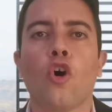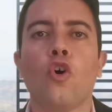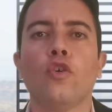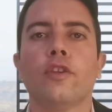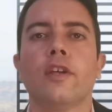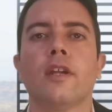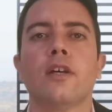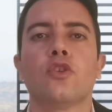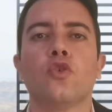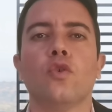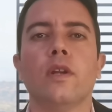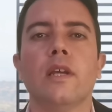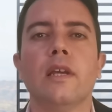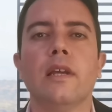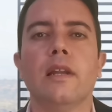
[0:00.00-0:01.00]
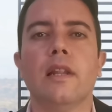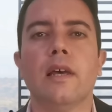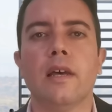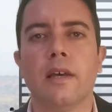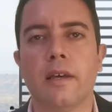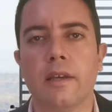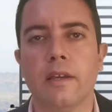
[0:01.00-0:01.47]
قدرة
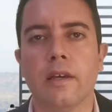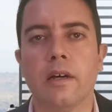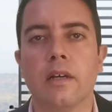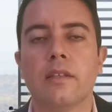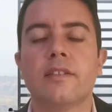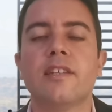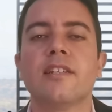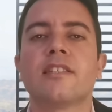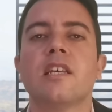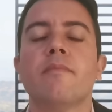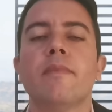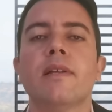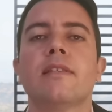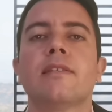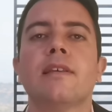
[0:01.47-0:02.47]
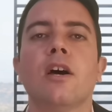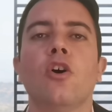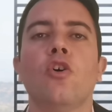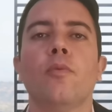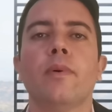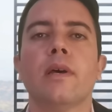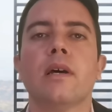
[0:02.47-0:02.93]
إلهية
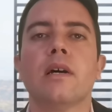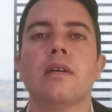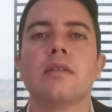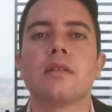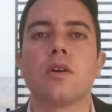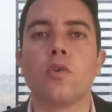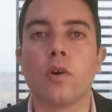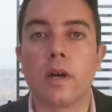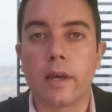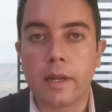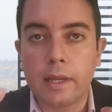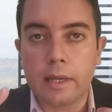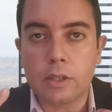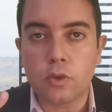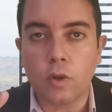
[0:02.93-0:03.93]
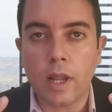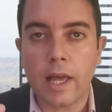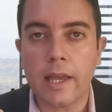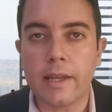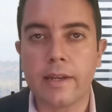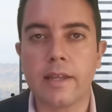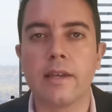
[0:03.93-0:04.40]
تتمتع بها زوهرية
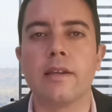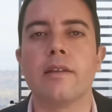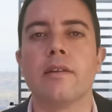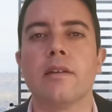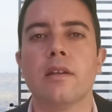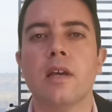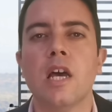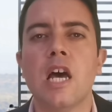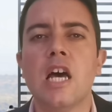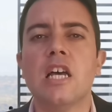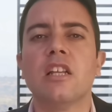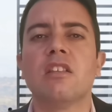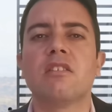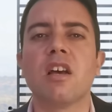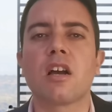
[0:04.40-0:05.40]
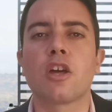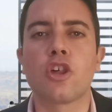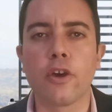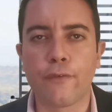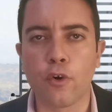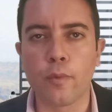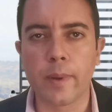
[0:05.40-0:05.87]
العينين
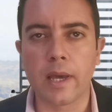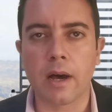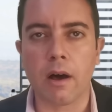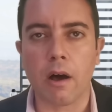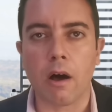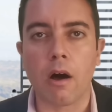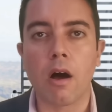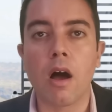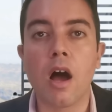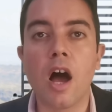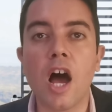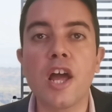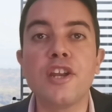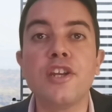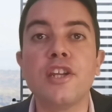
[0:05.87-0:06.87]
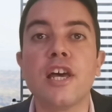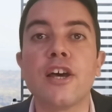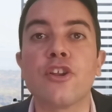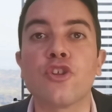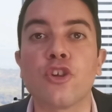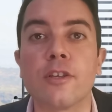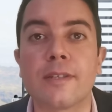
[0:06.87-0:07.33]
تكشف بها
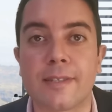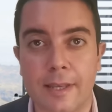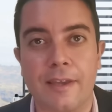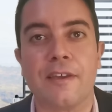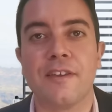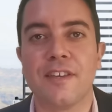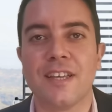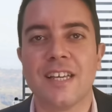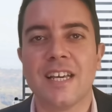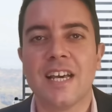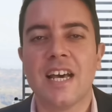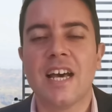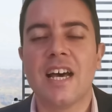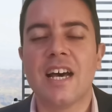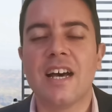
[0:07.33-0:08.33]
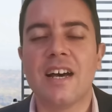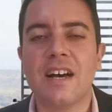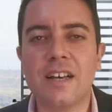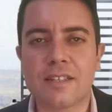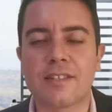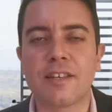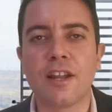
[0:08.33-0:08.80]
النرجسي
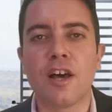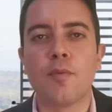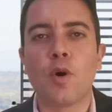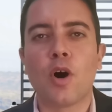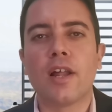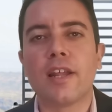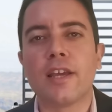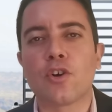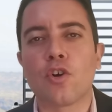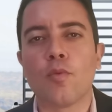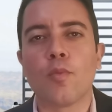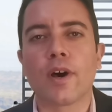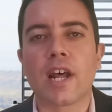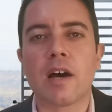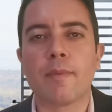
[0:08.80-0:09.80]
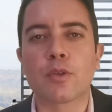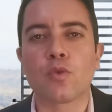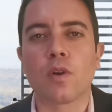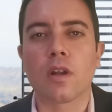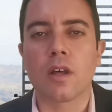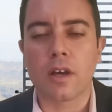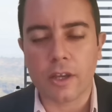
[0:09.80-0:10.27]
السلام عليكم ورحمة
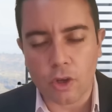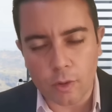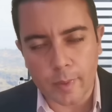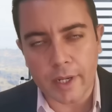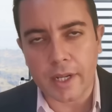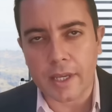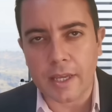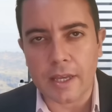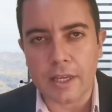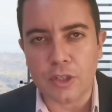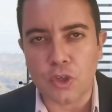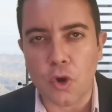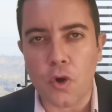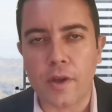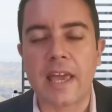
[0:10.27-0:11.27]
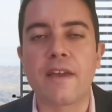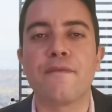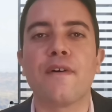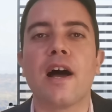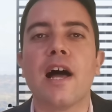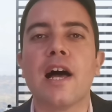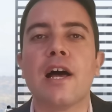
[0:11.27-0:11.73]
الله وبركاته
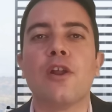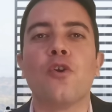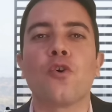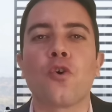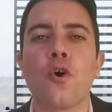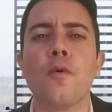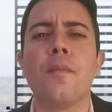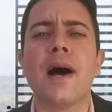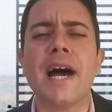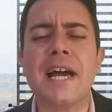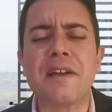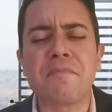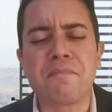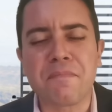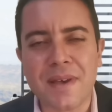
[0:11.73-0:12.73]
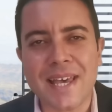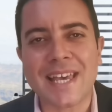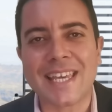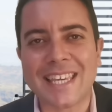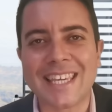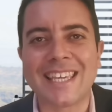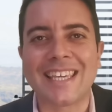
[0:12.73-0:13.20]
كيف حالكم
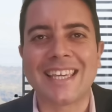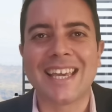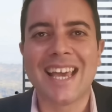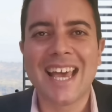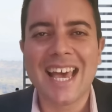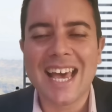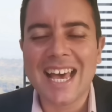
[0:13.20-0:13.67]
أحبائي